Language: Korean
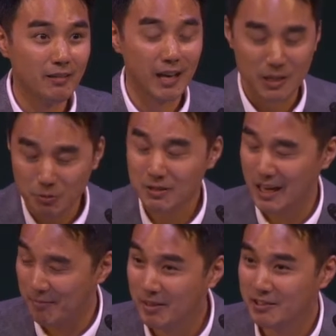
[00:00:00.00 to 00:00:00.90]
계속
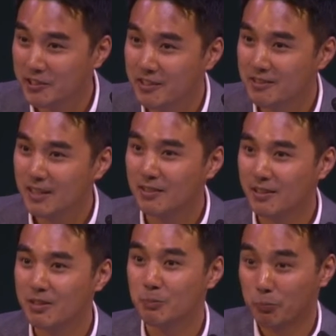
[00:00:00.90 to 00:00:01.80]
잠에 들어있는
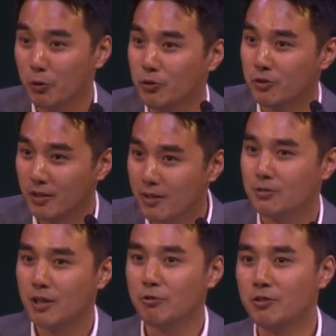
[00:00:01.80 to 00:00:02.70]
상태에서 표류를
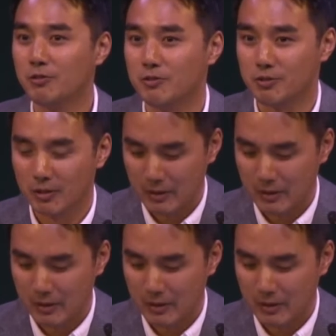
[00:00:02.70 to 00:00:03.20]
계속하고 있는 거죠.